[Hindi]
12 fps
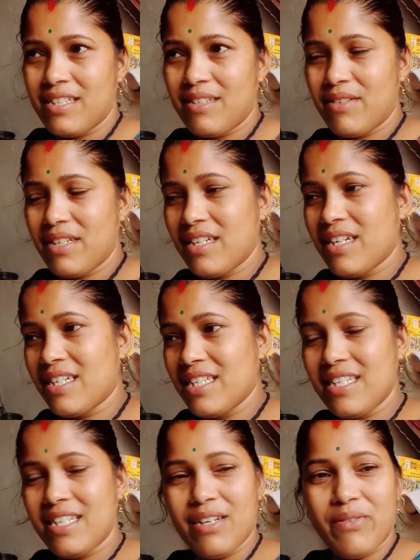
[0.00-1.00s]
मैंने कहा
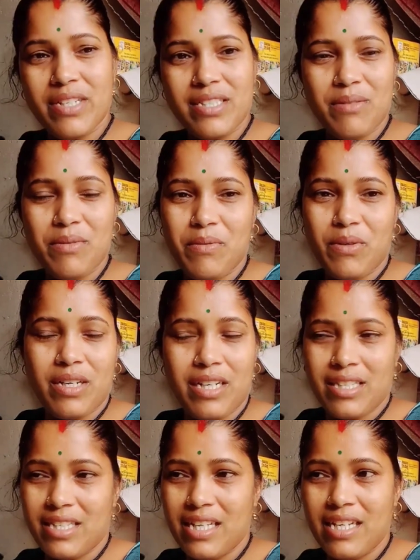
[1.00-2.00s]
ठीक है वैसे भी वो
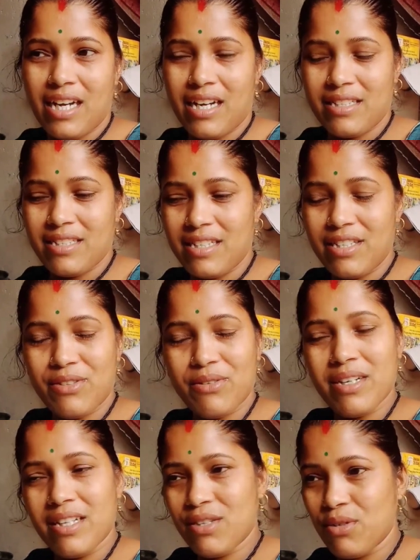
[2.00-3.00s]
करते ही आज नहीं तो
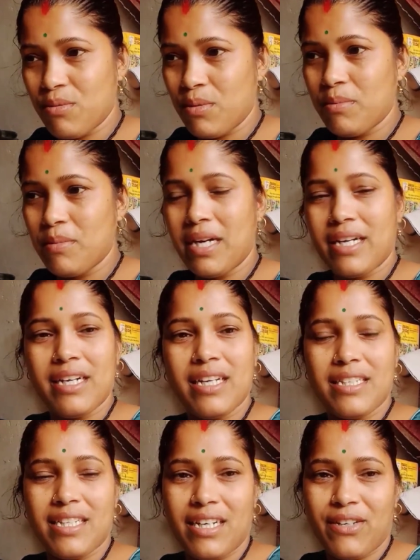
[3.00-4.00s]
कल तो वो बैठना
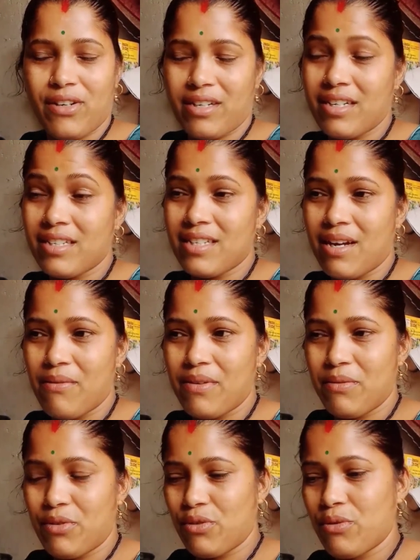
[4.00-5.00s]
ही था डॉक्टर साहब
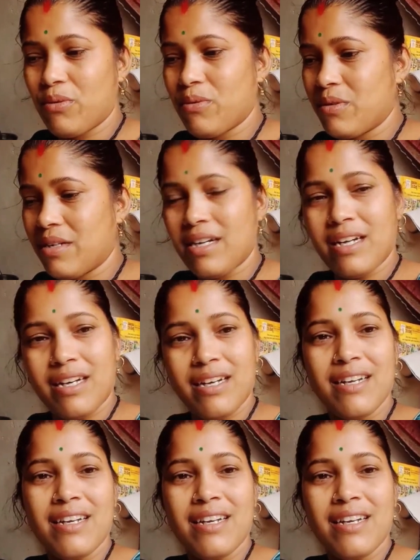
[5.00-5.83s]
हैं वो तो उनका